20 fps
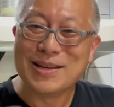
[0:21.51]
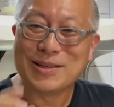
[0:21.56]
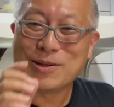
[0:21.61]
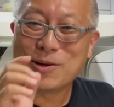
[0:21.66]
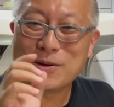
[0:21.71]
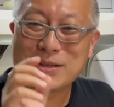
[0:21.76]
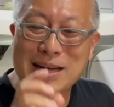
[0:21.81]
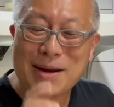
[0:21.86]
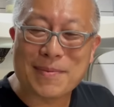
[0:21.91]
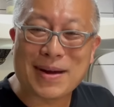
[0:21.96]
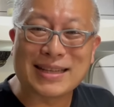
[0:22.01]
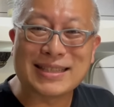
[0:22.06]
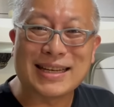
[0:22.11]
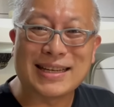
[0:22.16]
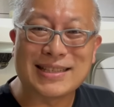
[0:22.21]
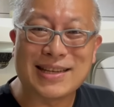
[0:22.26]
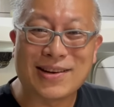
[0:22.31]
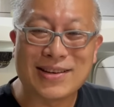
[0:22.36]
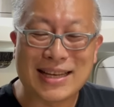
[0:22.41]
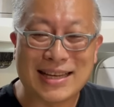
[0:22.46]
所以我想把这个
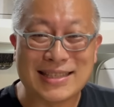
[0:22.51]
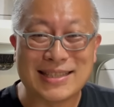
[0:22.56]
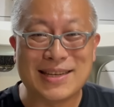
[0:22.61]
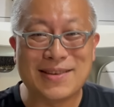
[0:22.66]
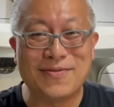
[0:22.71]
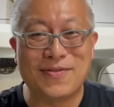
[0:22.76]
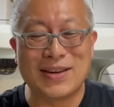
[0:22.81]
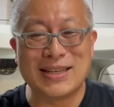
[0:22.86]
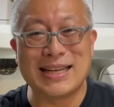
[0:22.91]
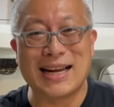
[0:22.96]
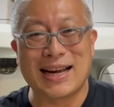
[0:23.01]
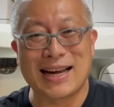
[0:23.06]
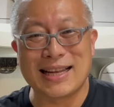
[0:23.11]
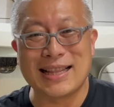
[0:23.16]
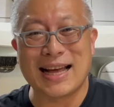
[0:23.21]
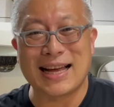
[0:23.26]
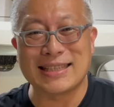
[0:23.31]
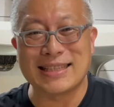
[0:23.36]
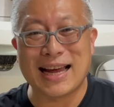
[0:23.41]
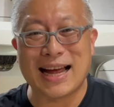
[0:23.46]
小点心分享给
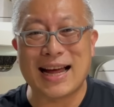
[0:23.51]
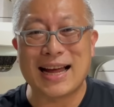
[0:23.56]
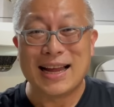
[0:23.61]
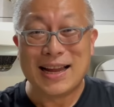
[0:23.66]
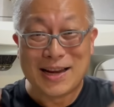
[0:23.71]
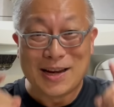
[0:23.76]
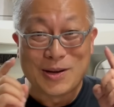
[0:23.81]
大家。